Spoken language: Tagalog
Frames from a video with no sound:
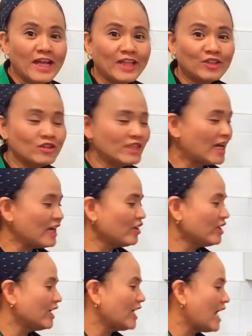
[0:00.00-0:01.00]
ito na
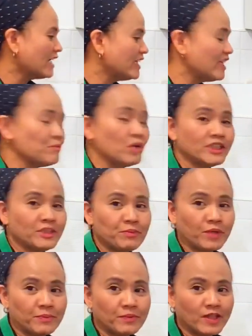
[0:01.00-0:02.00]
ngayon ang aking
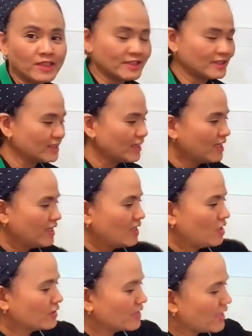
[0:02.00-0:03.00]
multipurpose.
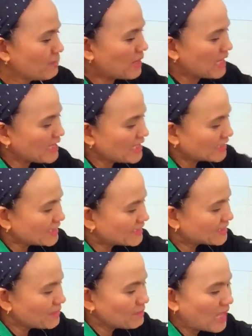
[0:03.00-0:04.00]
Okay, bali
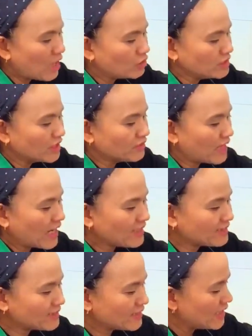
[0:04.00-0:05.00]
nag-steam na ako ng
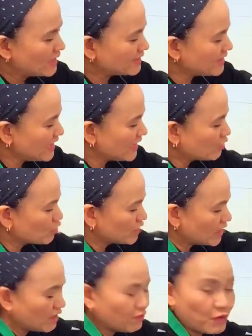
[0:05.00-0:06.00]
rice. Sinat ko
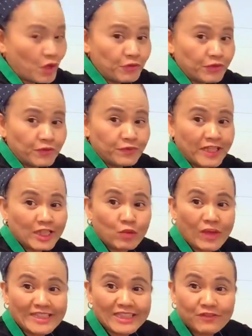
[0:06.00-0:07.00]
siya ng 450,
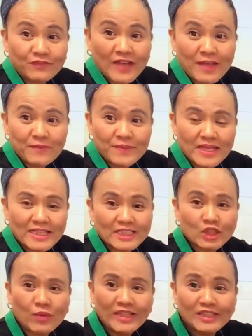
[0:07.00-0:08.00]
25
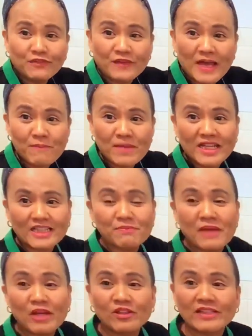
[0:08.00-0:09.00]
minutes. 25 minutes,
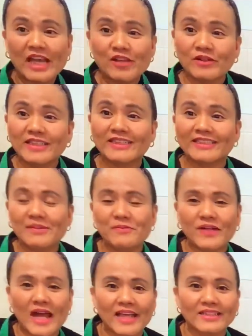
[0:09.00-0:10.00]
meron tayong steam
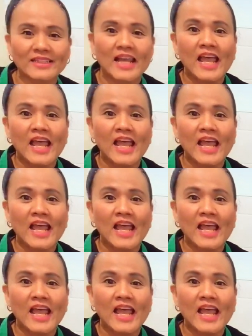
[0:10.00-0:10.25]
rice.